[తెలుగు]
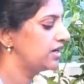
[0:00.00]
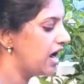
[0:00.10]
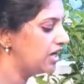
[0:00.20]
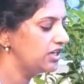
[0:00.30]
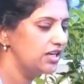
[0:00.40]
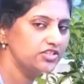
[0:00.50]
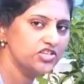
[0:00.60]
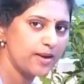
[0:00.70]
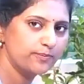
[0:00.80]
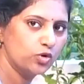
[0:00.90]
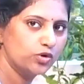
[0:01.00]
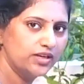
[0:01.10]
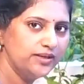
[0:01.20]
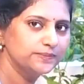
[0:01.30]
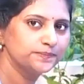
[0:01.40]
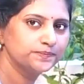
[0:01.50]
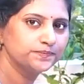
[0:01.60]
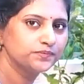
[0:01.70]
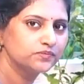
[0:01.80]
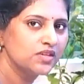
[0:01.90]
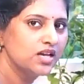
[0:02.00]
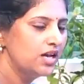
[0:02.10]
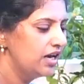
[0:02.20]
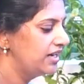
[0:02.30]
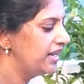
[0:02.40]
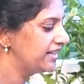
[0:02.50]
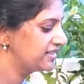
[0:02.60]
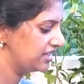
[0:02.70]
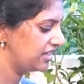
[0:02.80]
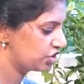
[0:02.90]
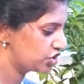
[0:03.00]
కాళ్ళు ఇలా చాపుకోండి లెగ్స్ ఇలా